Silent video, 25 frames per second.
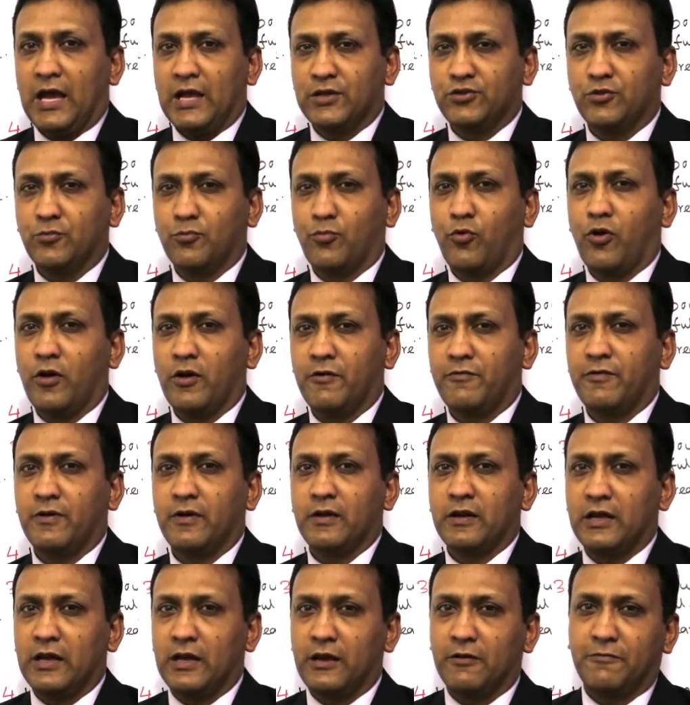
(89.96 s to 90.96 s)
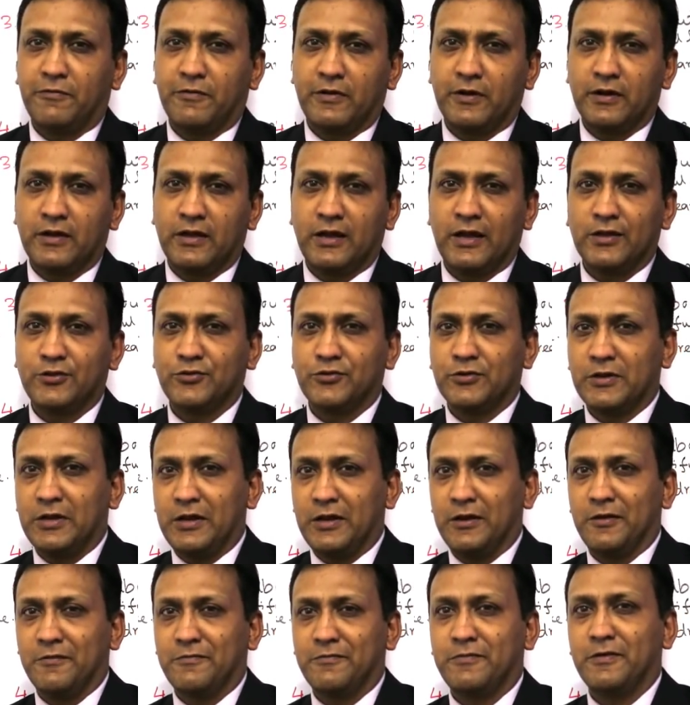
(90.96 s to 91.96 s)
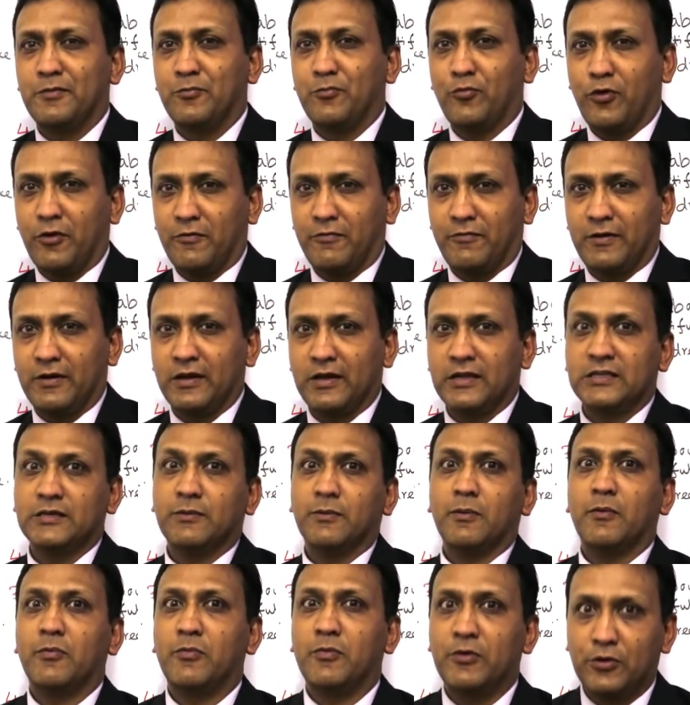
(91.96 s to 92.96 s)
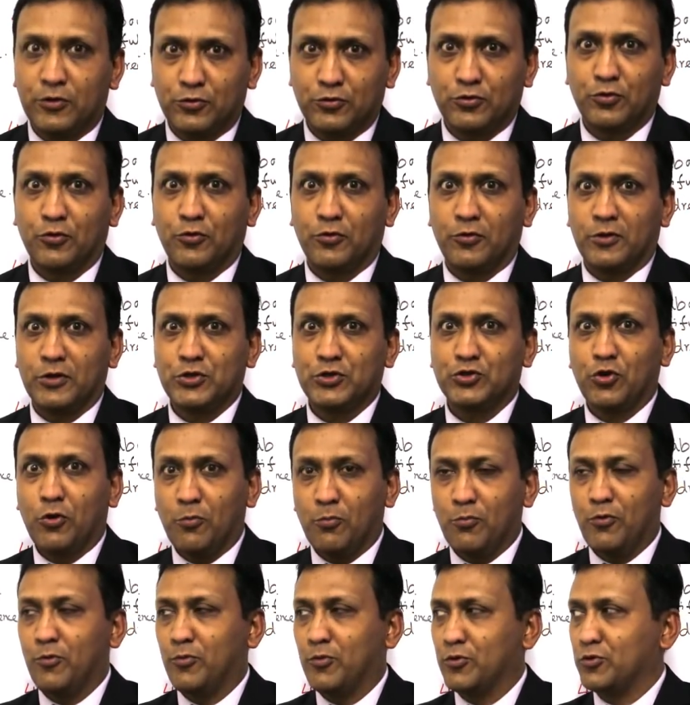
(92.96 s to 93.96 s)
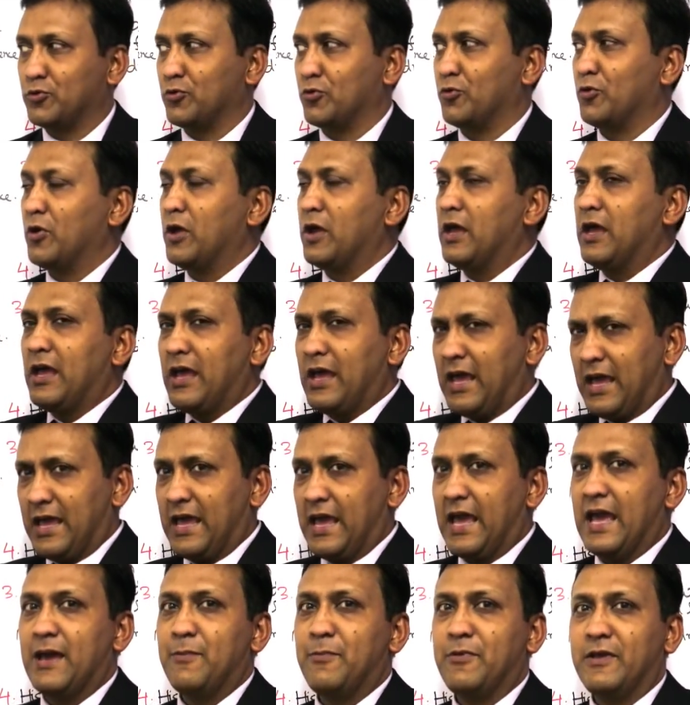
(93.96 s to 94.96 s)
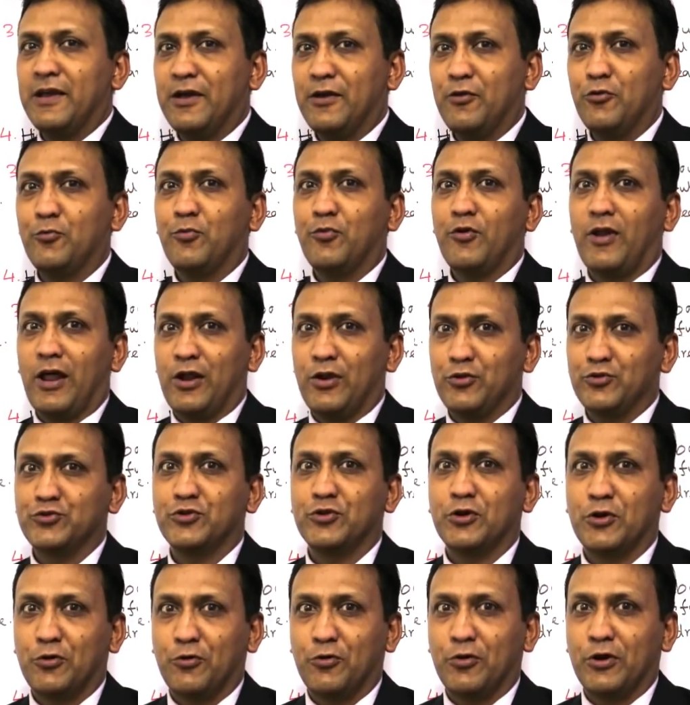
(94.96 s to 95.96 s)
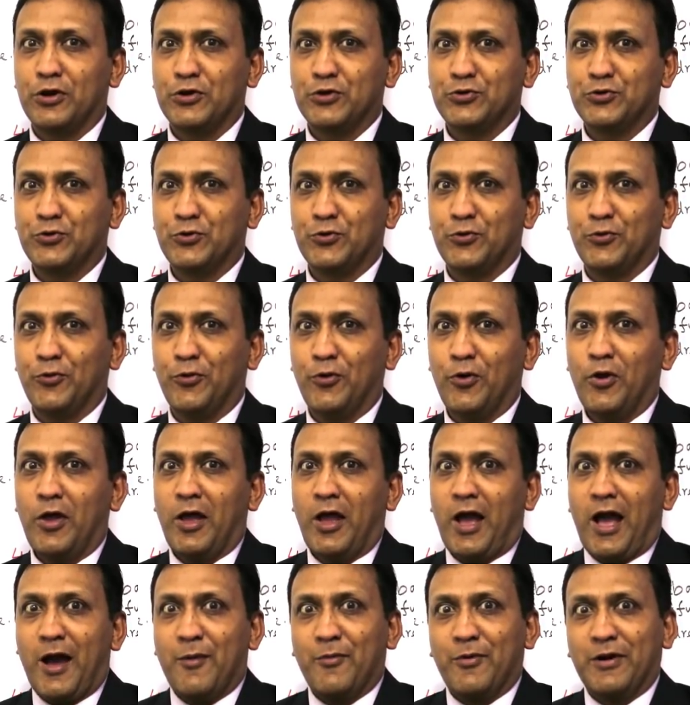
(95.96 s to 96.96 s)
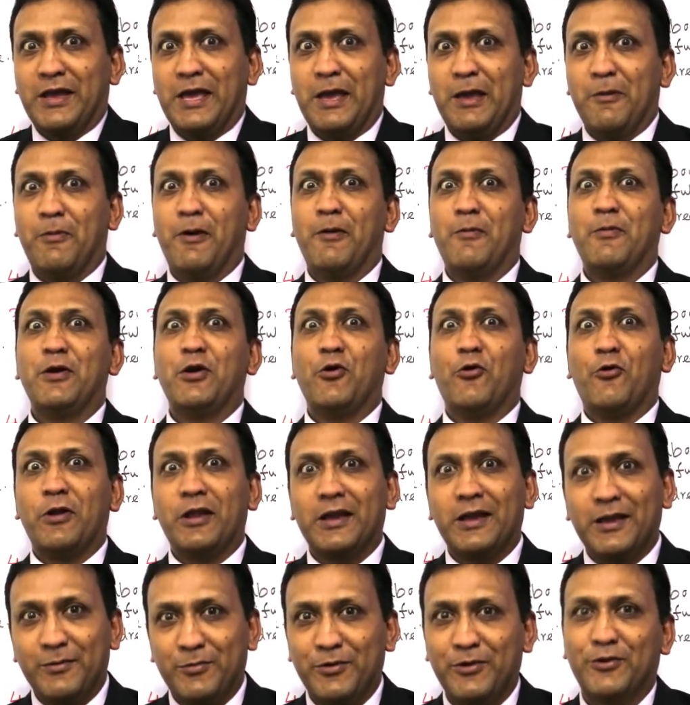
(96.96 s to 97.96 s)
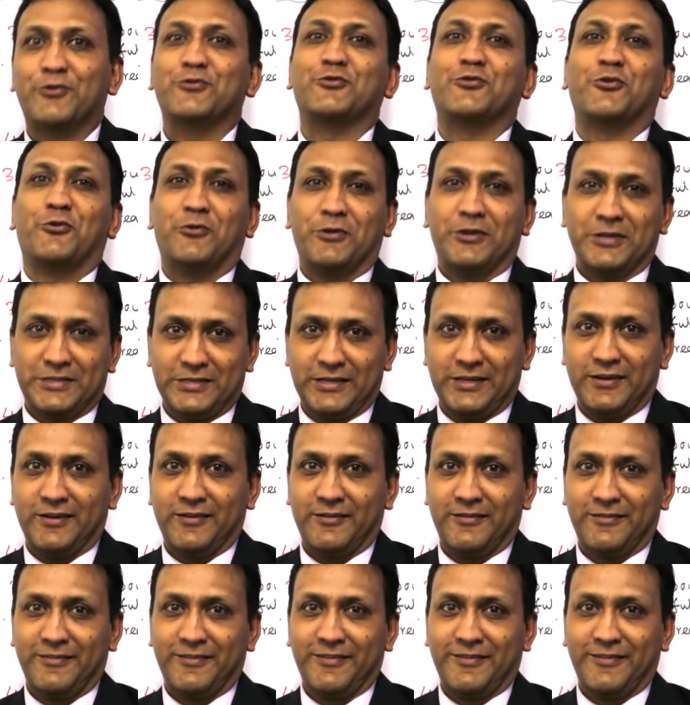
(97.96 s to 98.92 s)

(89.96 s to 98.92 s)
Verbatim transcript: একজন বয়ফ্রেন্ড গার্লফ্রেন্ডকে একজন গার্লফ্রেন্ড বয়ফ্রেন্ডকে যেভাবে বিরক্ত করে সম্ভবত এই হ্যাভিংয়ের উপর আলোচনা করার জন্য আমাকে এভাবেই অনেকে বিরক্ত করেছেন